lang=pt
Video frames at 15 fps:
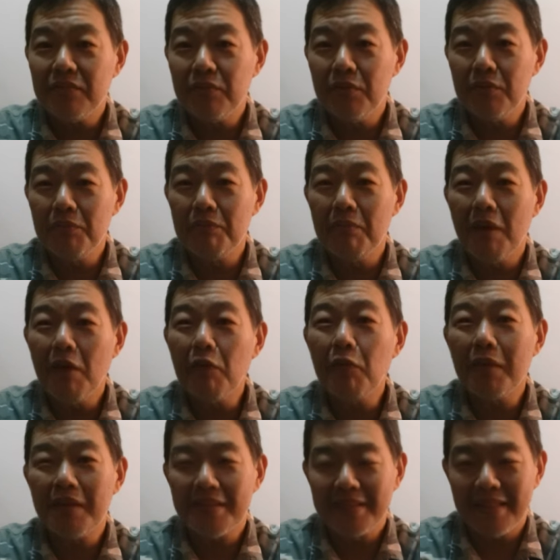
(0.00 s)
foi mal
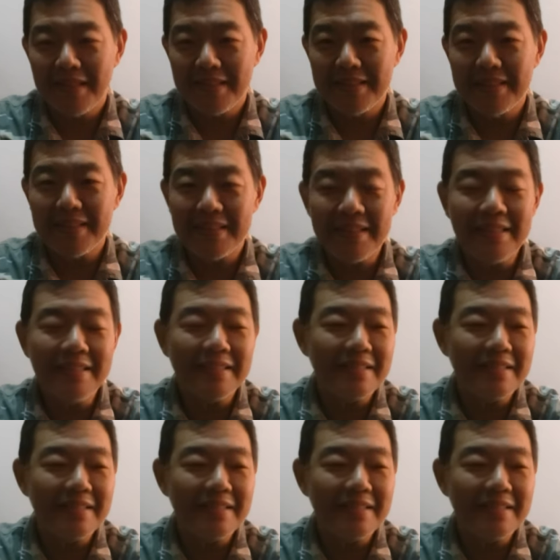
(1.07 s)
guardada, né?